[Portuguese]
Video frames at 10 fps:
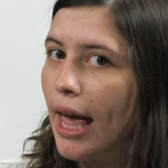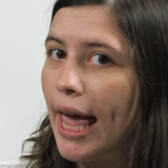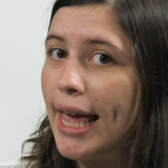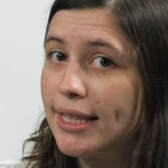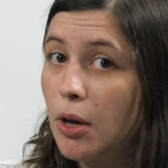
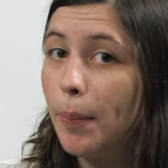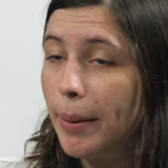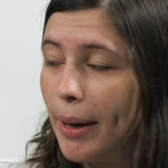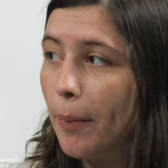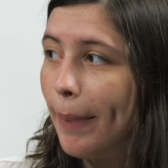É, esse é o
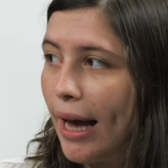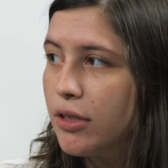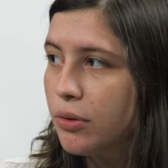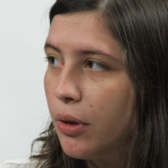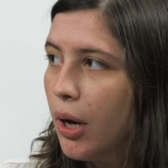primeiro
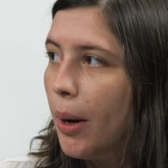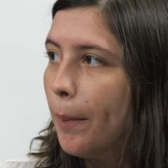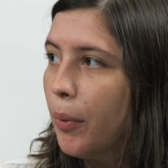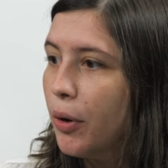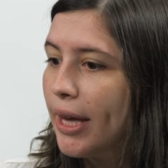passo,
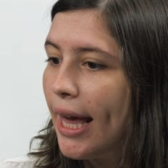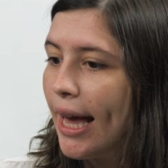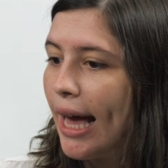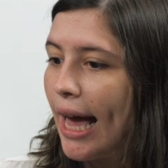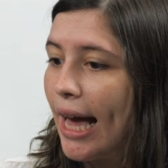porque
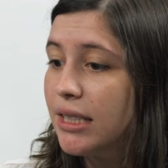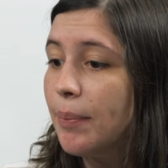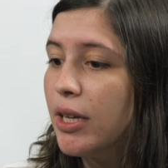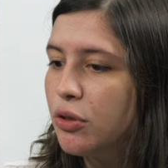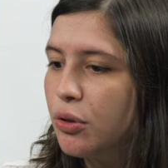as
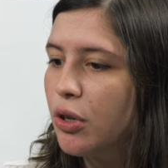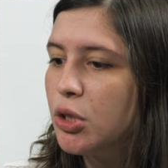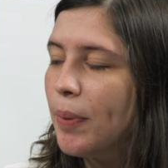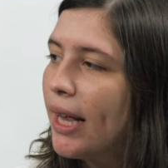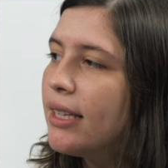empresas
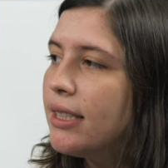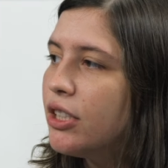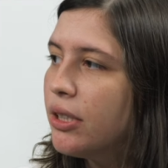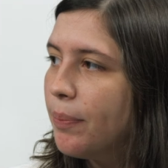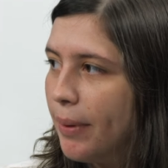juniores, para
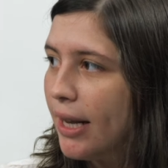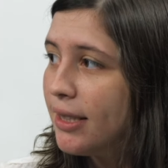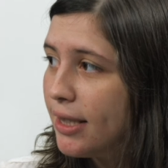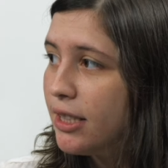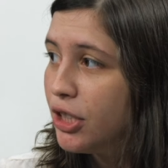elas,
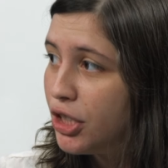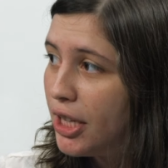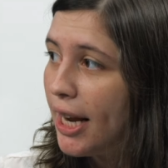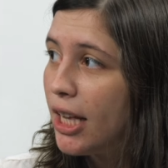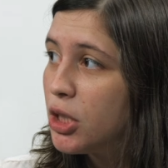elas
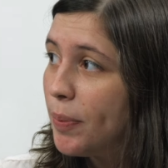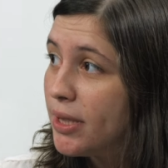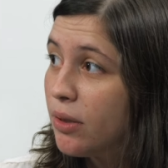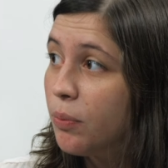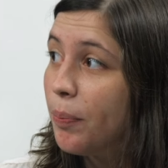existirem, elas
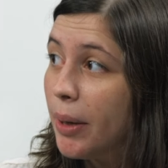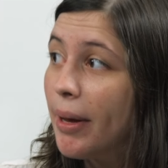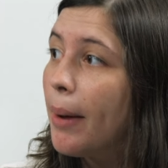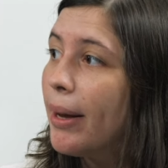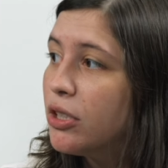precisam
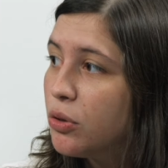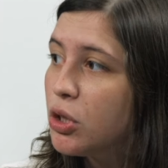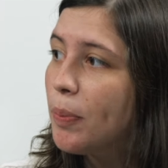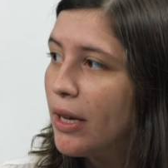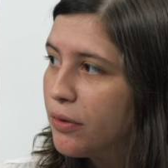primeiramente de
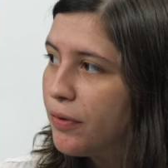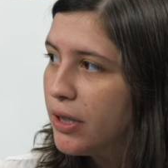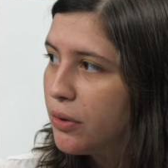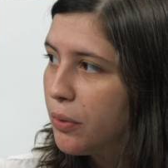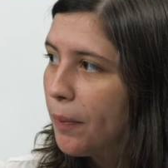um espaço
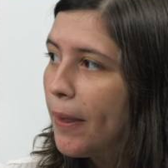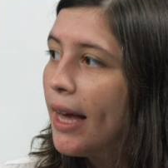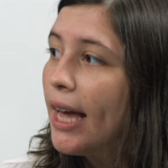físico.